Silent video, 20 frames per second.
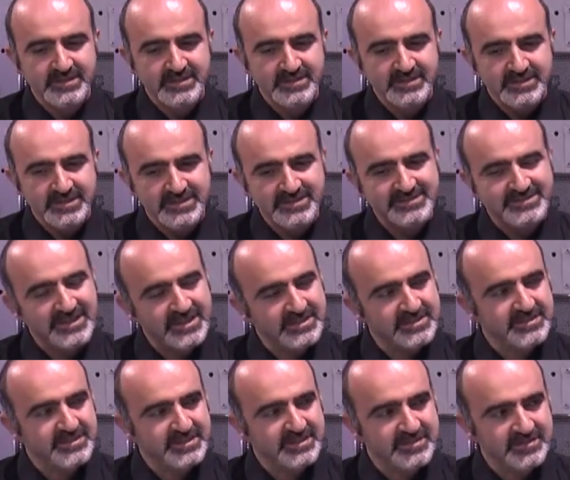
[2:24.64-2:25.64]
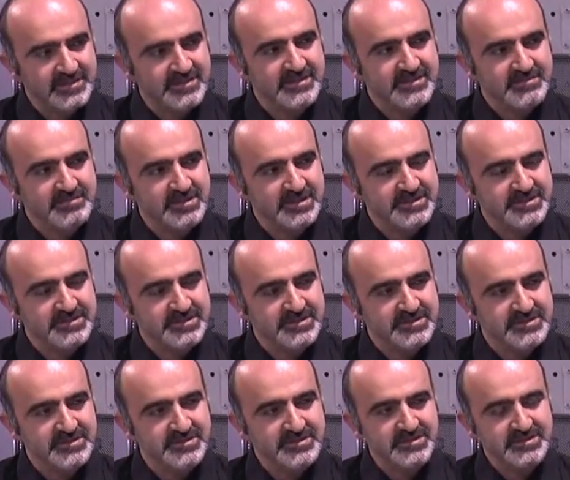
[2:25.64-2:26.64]
İlk dergiler alarak
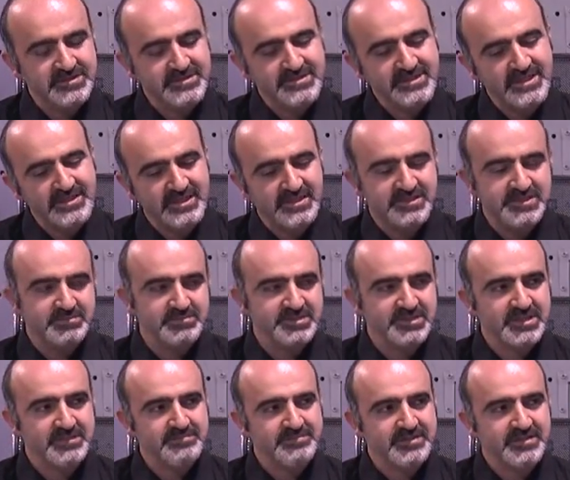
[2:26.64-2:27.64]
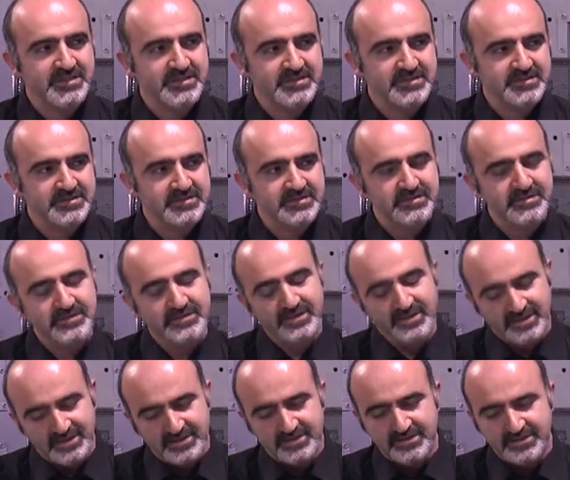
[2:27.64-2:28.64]
başladı. Kişisel gelişim kitapları aldı,
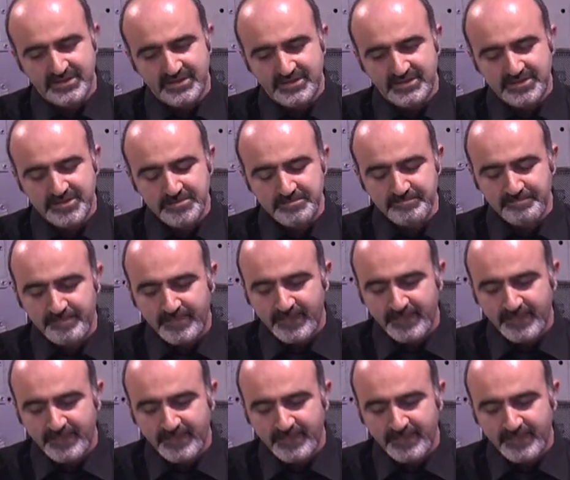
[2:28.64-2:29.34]
aldım.